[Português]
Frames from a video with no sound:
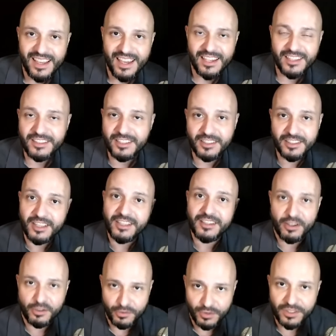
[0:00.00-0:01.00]
entre
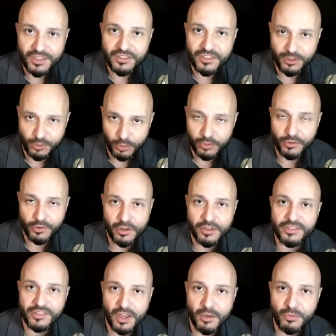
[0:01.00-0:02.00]
tantas vidas que todos
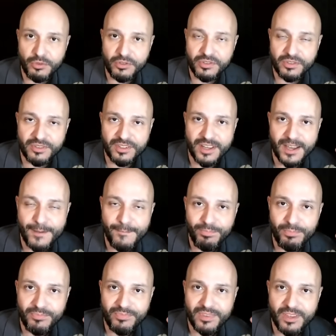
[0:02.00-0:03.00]
nós temos, né?
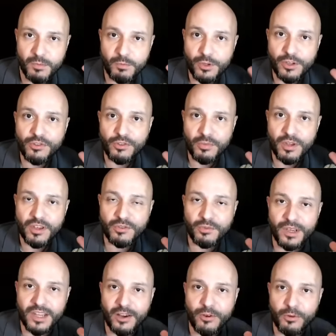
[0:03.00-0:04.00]
E por isso
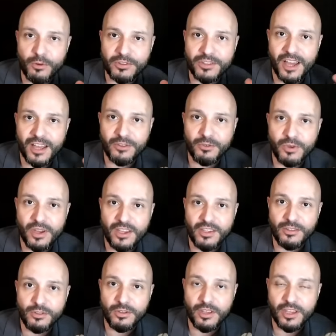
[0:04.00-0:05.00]
mesmo ele é contado
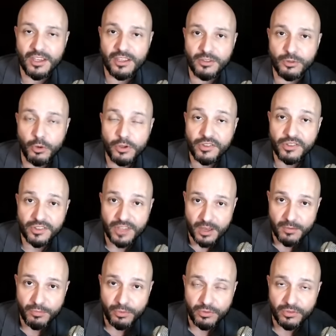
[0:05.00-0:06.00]
em, em dois
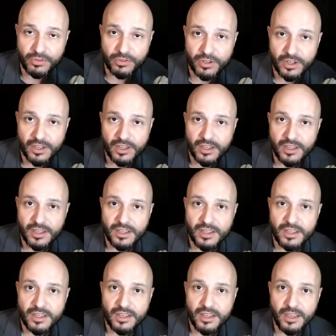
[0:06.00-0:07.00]
tempos,
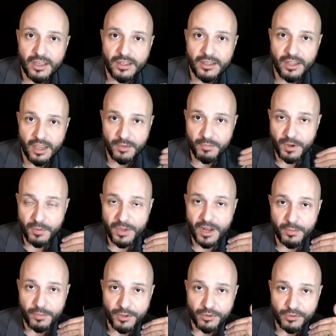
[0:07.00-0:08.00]
em
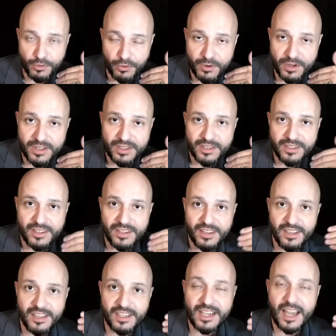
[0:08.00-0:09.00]
primeira pessoa,
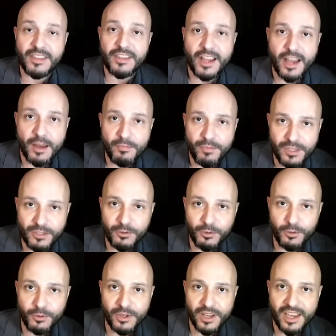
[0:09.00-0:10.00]
e cada
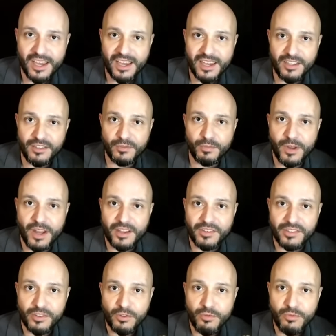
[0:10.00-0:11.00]
capítulo é,
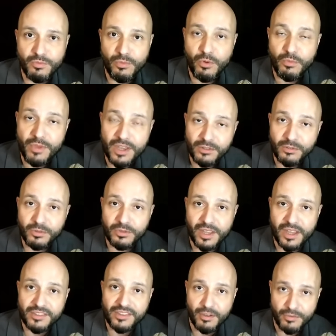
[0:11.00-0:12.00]
expressa um momento
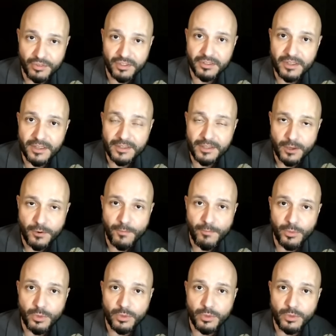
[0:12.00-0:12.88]
dessa vida. Então,